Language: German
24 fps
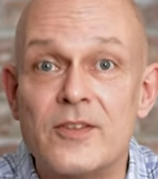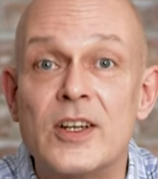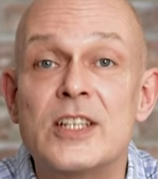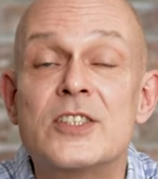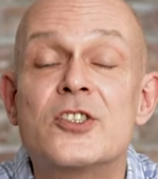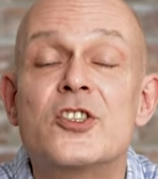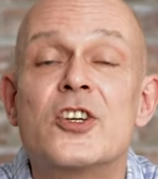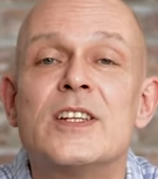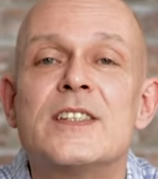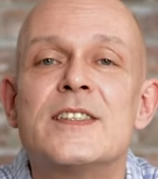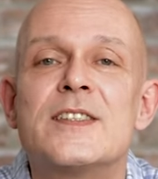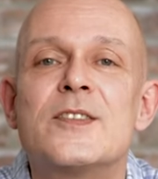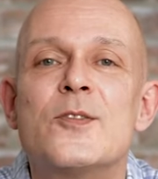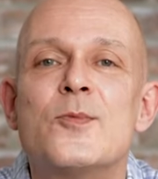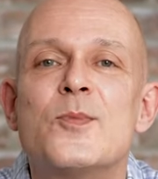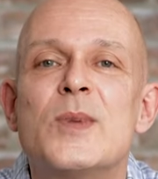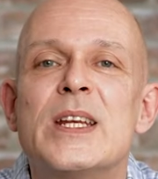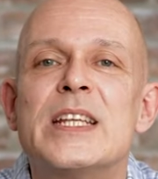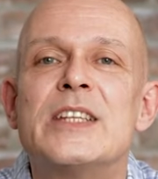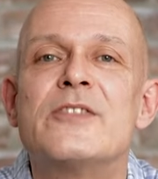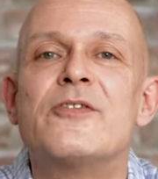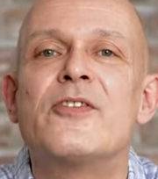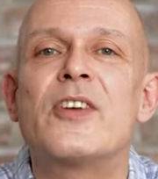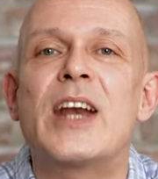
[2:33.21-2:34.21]
was schon
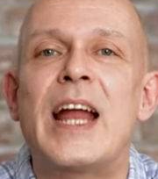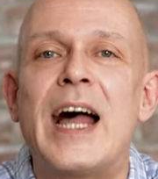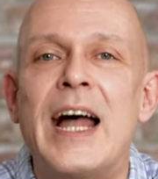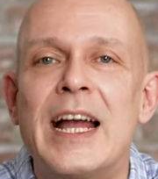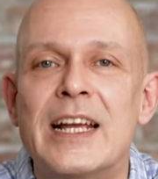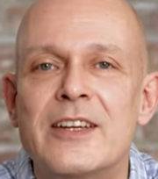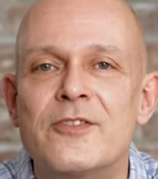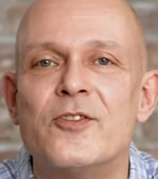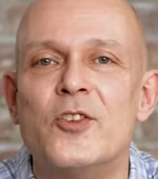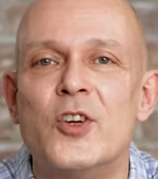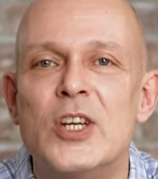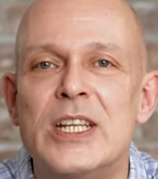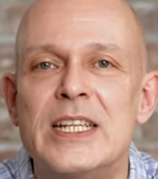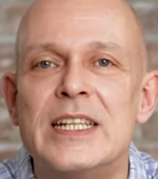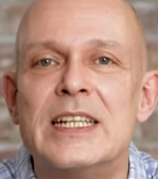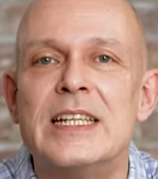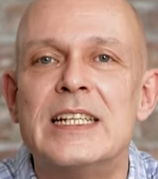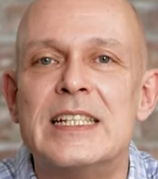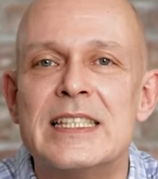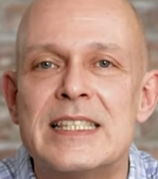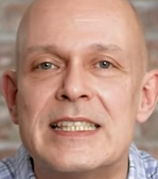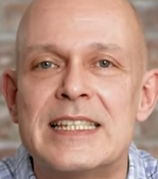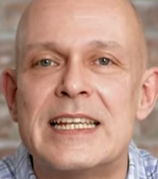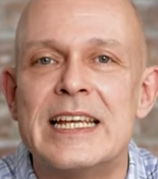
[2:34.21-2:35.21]
ziemlich fragwürdig
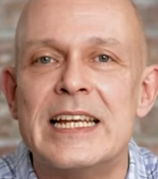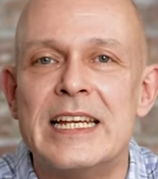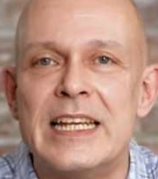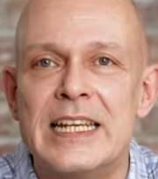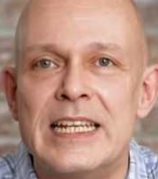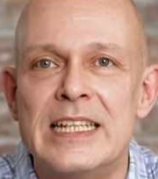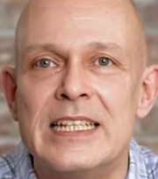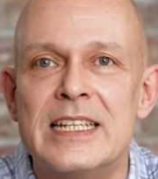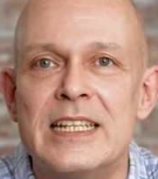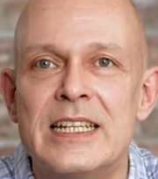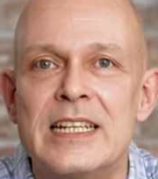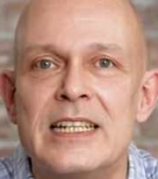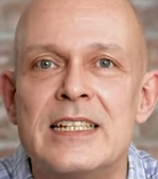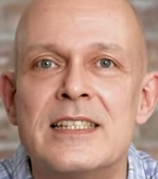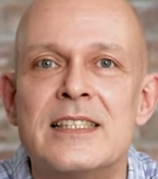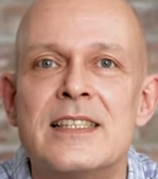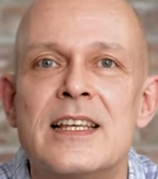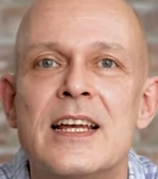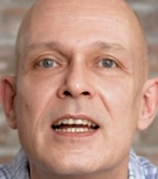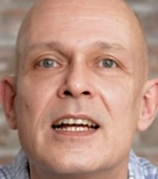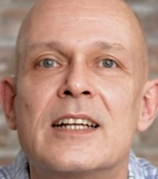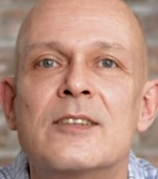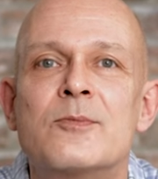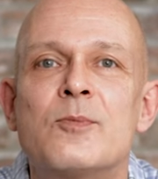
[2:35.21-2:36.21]
ist, gelinde
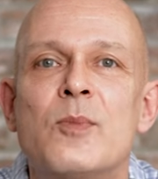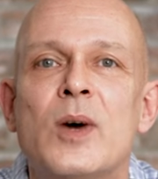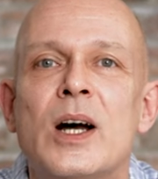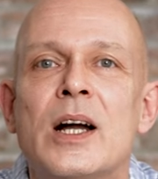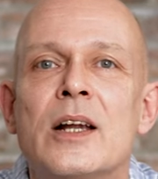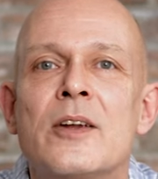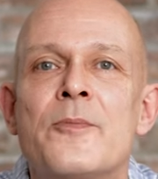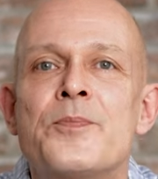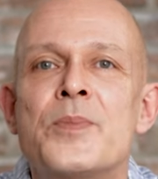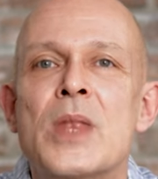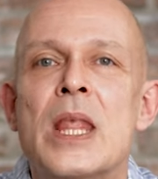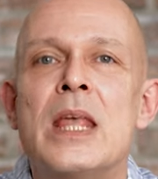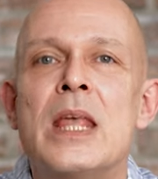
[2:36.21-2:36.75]
gesagt mal.